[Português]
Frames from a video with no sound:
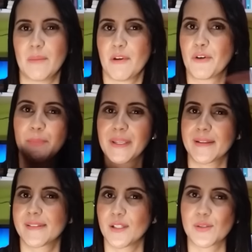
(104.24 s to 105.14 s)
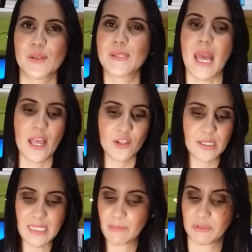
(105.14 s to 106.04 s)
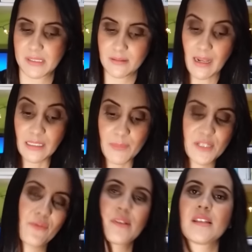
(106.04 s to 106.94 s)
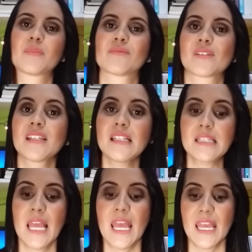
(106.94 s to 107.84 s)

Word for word: quem me acompanha nas redes sociais já sabe do que se trata, mas eu vou dizer pra vocês.